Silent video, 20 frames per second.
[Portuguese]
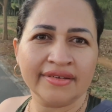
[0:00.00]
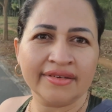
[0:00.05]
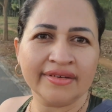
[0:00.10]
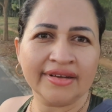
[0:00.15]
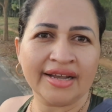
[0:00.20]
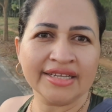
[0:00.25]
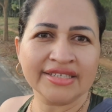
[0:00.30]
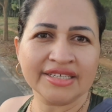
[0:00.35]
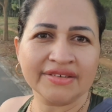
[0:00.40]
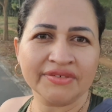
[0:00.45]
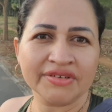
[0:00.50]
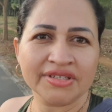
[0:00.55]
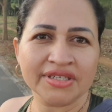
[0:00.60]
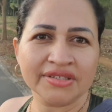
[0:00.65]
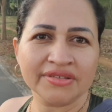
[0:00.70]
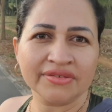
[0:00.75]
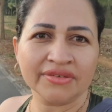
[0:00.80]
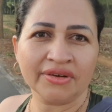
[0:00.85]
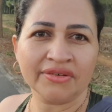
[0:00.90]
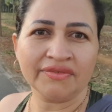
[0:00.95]
Acho que
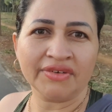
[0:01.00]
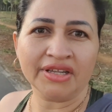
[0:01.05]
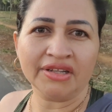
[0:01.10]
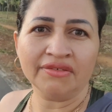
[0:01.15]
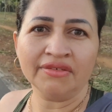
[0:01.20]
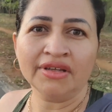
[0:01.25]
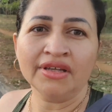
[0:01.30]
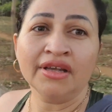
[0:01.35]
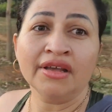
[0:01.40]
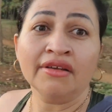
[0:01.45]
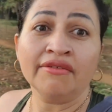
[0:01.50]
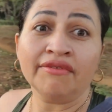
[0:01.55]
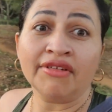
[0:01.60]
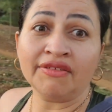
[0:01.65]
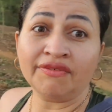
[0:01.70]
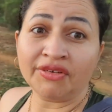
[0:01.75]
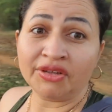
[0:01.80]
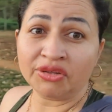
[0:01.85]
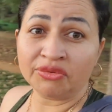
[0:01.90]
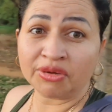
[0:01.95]
vocês não estão vendo. Vem
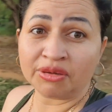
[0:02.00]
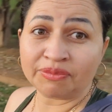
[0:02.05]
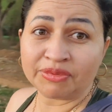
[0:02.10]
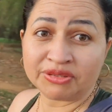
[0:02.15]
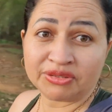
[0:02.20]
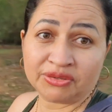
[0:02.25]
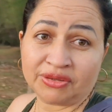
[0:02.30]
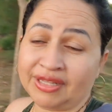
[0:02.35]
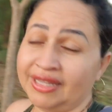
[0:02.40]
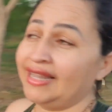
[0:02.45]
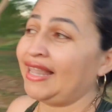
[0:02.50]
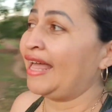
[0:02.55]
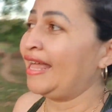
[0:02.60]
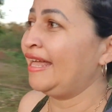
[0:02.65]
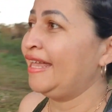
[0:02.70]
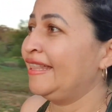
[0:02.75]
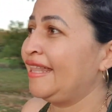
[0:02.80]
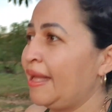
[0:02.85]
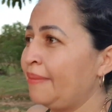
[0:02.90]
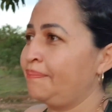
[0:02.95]
vindo uma pessoa
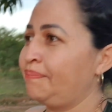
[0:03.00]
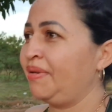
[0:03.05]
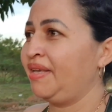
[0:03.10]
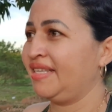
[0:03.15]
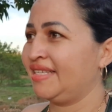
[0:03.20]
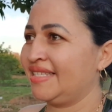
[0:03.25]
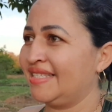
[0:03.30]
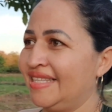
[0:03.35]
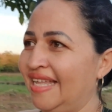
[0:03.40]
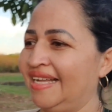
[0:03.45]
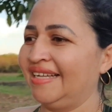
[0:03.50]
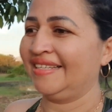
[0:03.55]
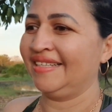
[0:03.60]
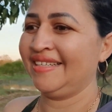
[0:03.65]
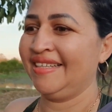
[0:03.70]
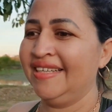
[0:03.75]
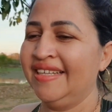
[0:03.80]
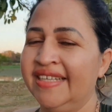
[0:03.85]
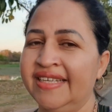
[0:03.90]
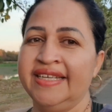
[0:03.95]
lá na pista.
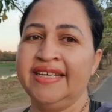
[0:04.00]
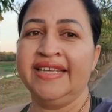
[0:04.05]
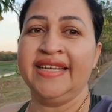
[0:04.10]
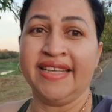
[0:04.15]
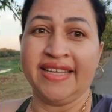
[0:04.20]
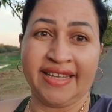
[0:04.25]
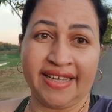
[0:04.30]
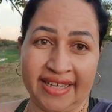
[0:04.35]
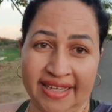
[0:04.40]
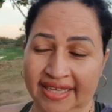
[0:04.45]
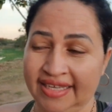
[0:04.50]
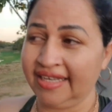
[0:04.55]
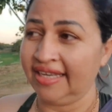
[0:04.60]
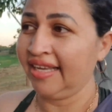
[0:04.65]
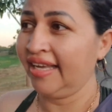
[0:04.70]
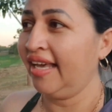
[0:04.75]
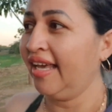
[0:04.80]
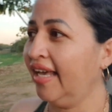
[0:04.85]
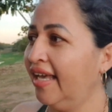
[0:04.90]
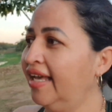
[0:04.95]

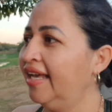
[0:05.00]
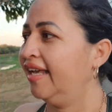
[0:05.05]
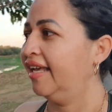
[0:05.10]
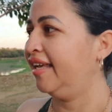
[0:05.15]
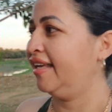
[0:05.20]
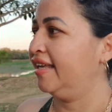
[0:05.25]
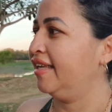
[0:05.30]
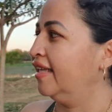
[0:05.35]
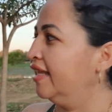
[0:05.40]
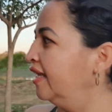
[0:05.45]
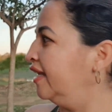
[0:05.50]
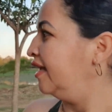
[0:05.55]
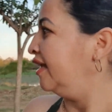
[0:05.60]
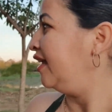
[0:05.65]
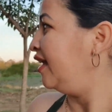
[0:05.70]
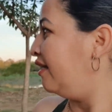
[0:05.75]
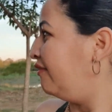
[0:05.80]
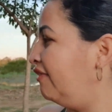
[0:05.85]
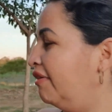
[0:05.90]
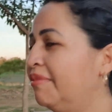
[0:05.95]
E
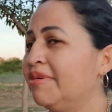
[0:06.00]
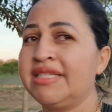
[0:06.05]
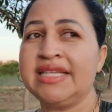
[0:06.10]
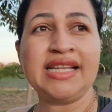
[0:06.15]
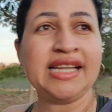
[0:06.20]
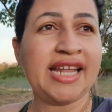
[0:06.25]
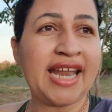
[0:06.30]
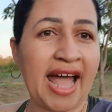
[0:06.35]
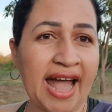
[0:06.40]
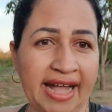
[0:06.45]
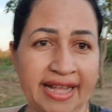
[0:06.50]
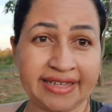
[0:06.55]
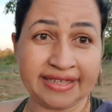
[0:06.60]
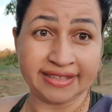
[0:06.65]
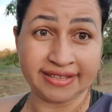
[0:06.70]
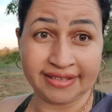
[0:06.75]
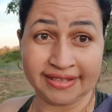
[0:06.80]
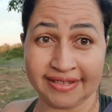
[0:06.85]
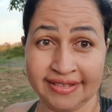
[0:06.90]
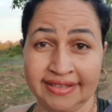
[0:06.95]
vamos acelerar.
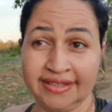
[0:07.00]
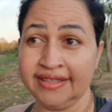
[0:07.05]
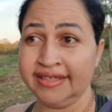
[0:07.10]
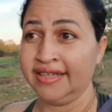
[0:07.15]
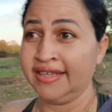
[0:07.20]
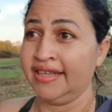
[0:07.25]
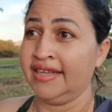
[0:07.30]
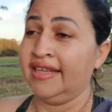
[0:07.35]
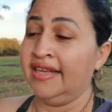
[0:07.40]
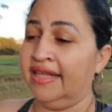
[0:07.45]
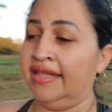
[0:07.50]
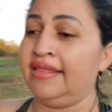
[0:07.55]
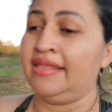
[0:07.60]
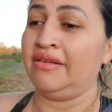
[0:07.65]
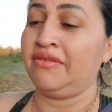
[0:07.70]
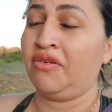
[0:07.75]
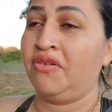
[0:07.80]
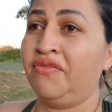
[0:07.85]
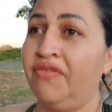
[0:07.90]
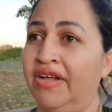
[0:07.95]

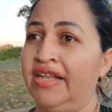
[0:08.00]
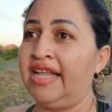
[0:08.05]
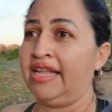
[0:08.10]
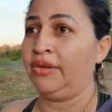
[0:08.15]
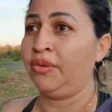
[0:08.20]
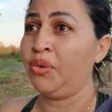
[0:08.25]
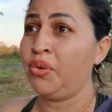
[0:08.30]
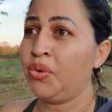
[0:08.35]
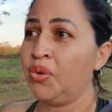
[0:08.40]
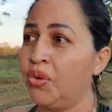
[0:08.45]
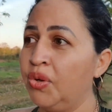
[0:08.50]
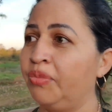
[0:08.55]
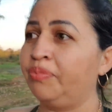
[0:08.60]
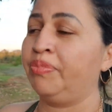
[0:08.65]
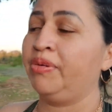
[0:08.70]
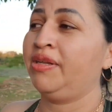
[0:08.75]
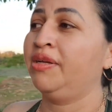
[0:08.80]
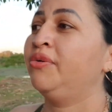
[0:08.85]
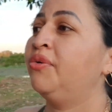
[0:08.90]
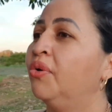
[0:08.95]
Vocês vão falar, Lu,
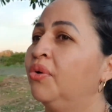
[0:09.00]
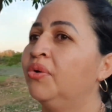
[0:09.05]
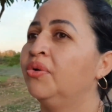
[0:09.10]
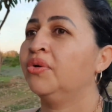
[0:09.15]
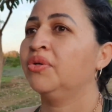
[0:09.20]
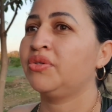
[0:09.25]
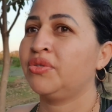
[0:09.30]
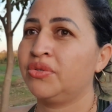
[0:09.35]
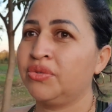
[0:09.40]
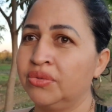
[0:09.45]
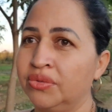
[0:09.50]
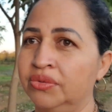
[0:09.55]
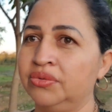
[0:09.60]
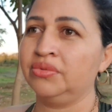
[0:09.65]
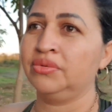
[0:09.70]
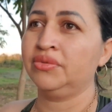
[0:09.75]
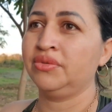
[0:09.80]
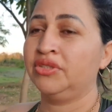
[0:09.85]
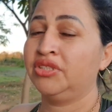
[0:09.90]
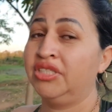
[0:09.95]
perigoso.
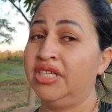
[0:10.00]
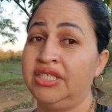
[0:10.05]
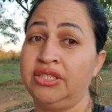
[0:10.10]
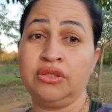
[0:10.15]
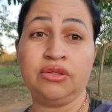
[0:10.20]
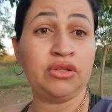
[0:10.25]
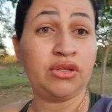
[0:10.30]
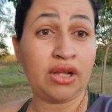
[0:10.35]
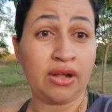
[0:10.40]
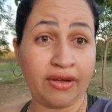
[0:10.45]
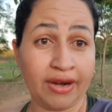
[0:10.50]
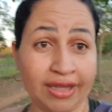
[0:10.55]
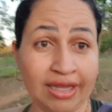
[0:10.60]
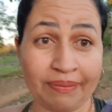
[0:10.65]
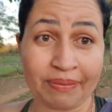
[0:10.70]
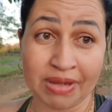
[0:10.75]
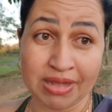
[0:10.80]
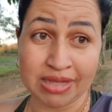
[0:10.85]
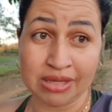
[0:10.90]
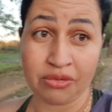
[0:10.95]
Gente, toda hora tá
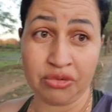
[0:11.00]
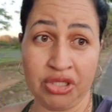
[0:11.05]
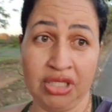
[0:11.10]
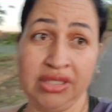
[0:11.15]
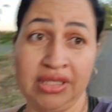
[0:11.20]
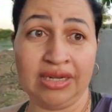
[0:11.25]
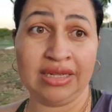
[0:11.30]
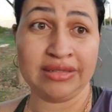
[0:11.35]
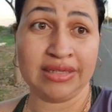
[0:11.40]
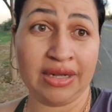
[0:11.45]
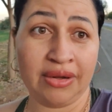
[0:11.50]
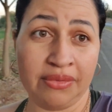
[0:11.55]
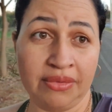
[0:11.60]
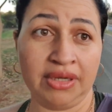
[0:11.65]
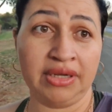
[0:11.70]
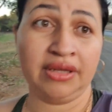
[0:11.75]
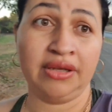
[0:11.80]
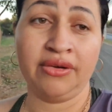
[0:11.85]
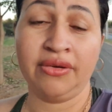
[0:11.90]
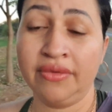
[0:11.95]
passando gente nessa rua
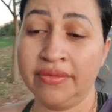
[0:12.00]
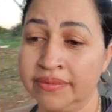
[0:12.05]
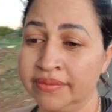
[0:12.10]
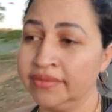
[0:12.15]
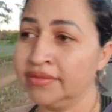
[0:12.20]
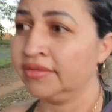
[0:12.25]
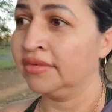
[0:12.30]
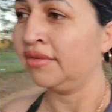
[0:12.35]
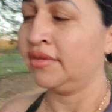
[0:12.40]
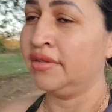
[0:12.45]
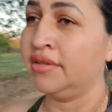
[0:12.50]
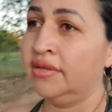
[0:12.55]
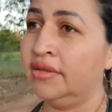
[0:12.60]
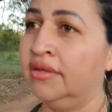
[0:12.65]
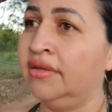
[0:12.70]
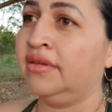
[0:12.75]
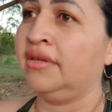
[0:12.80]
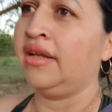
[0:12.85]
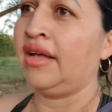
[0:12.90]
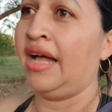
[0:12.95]
aqui, ó.
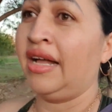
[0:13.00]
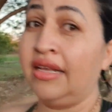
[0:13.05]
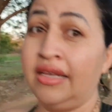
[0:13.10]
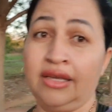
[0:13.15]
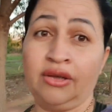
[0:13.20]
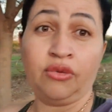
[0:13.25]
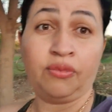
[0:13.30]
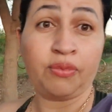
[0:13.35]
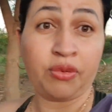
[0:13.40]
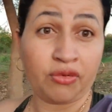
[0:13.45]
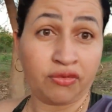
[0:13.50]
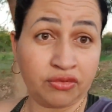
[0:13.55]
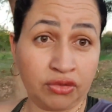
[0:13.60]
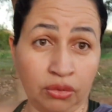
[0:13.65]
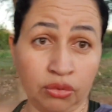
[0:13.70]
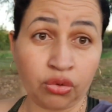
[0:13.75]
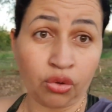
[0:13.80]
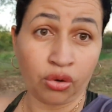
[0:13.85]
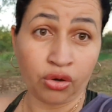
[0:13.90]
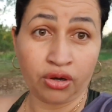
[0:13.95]
Aqui o povo não
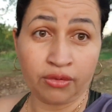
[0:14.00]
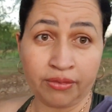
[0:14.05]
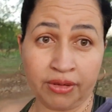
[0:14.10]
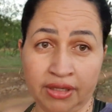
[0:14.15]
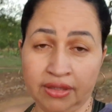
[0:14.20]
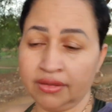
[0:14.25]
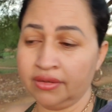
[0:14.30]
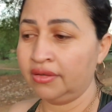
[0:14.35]
dorme